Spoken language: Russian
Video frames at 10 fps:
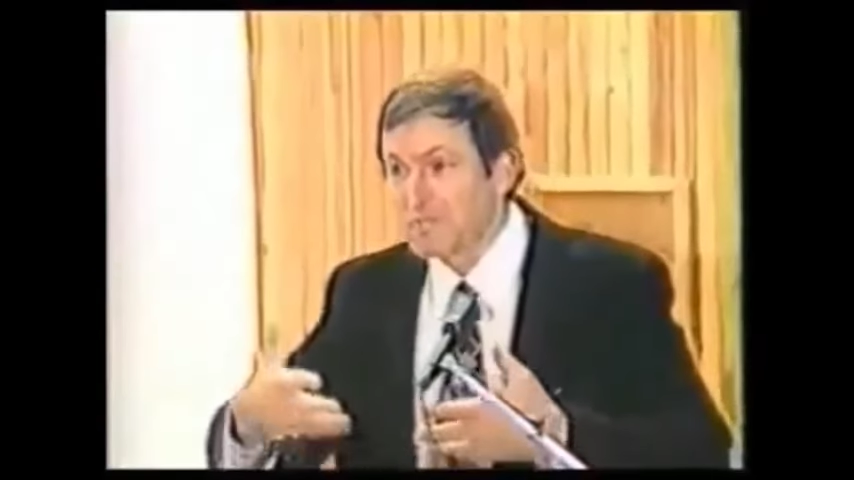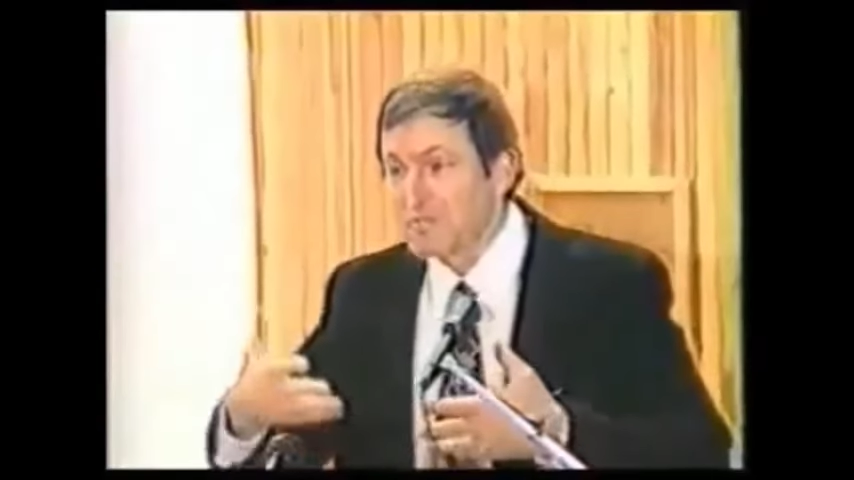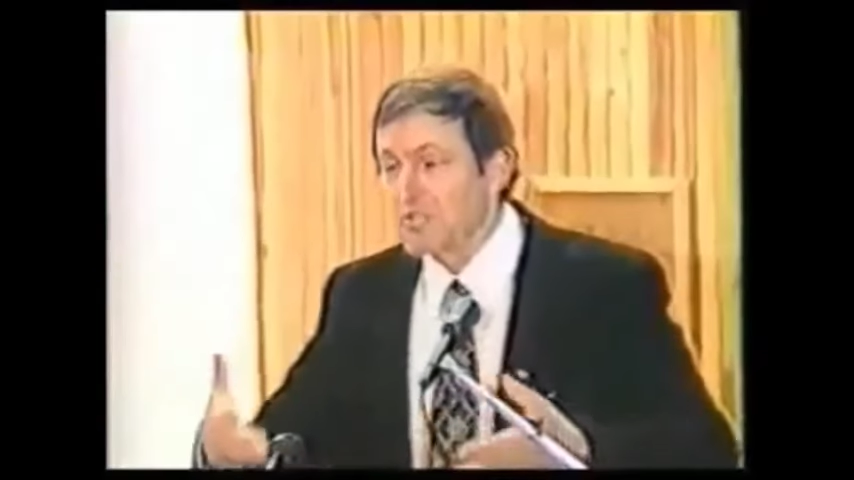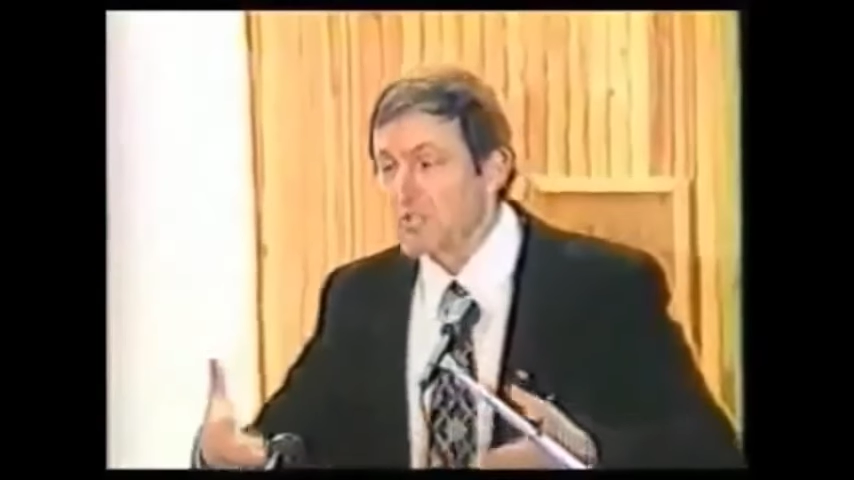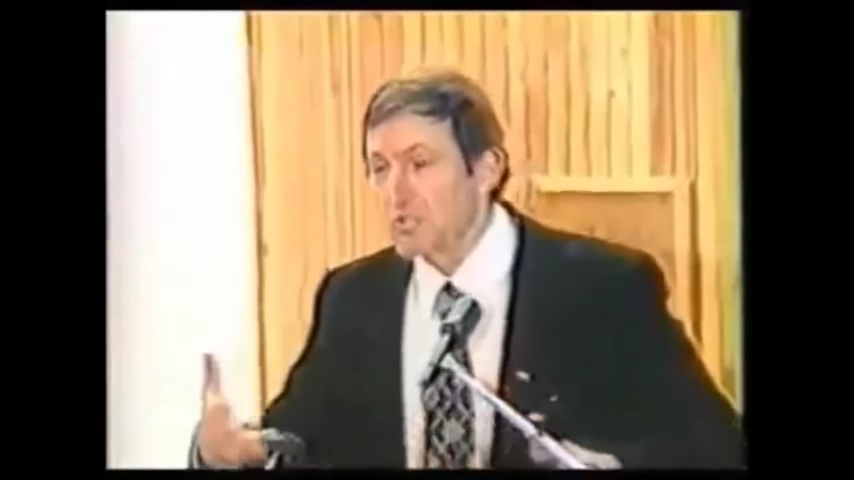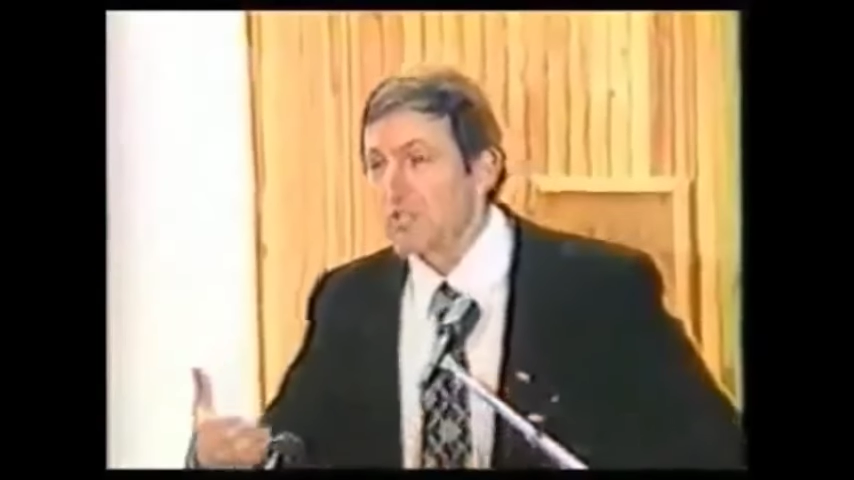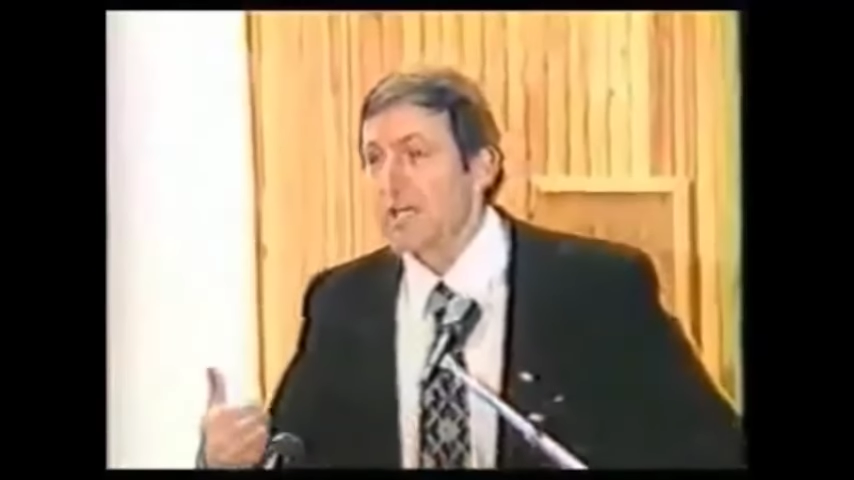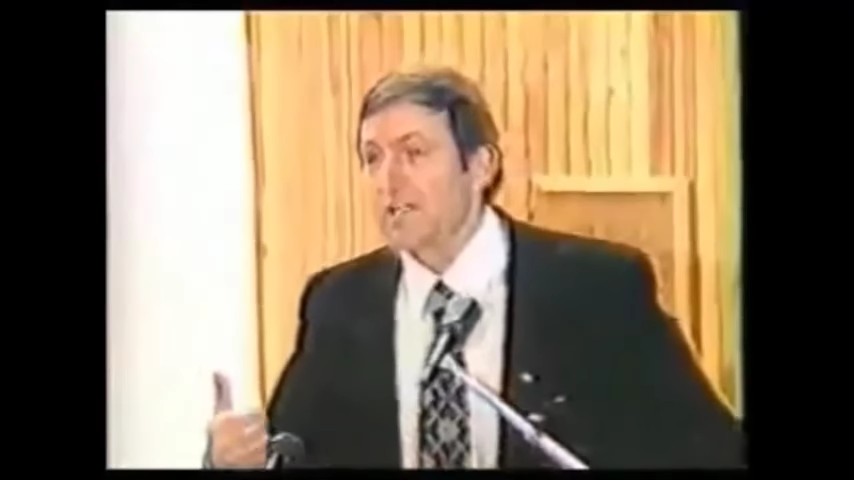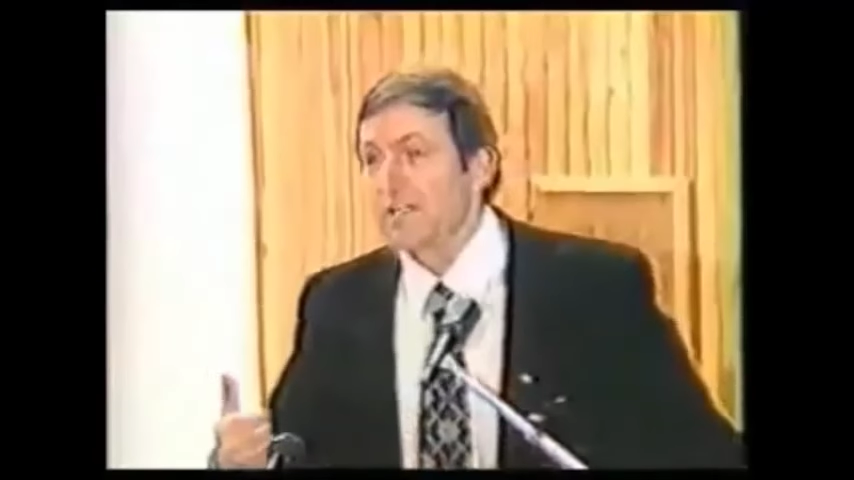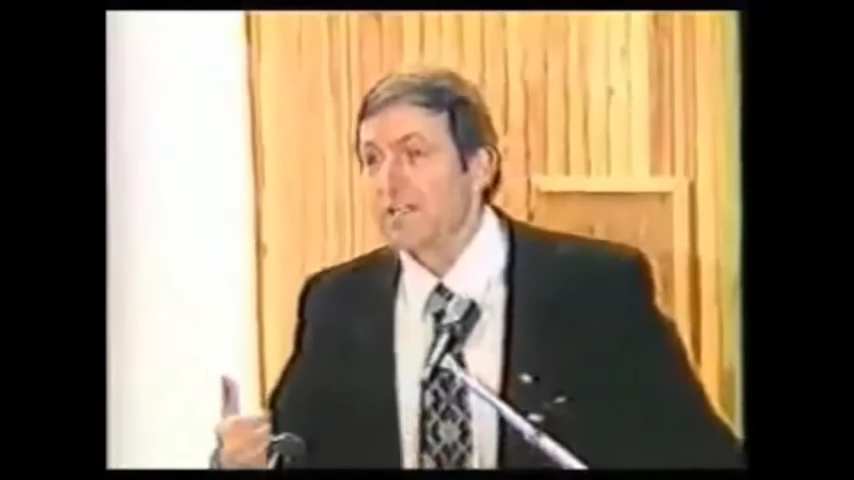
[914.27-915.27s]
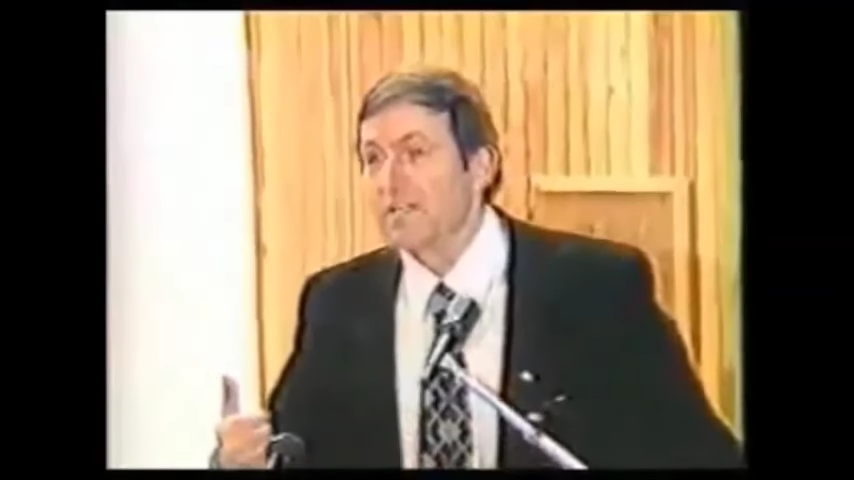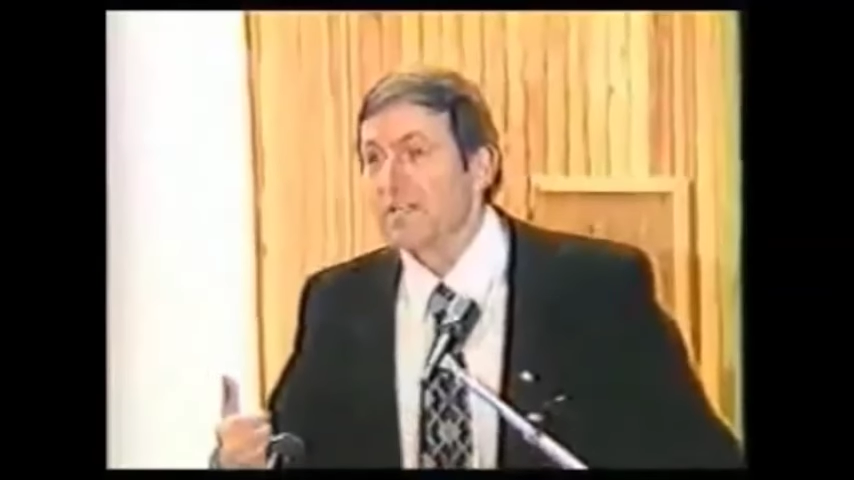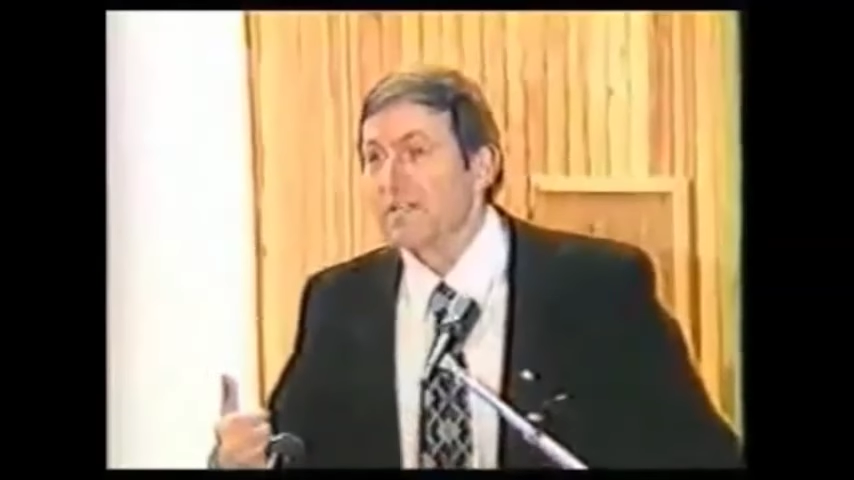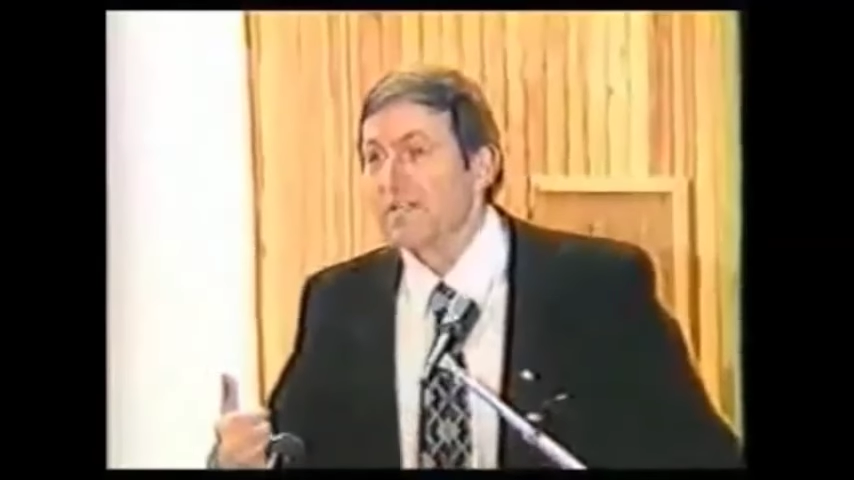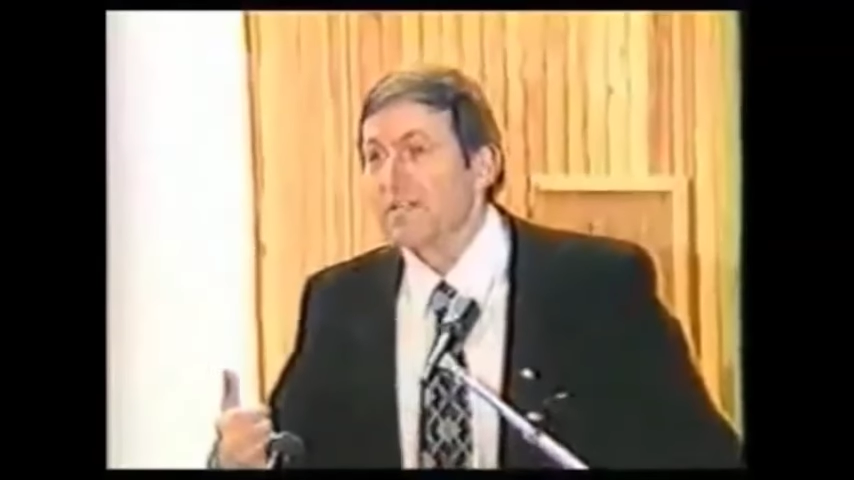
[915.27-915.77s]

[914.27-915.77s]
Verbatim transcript: дали. Мы им еще дали.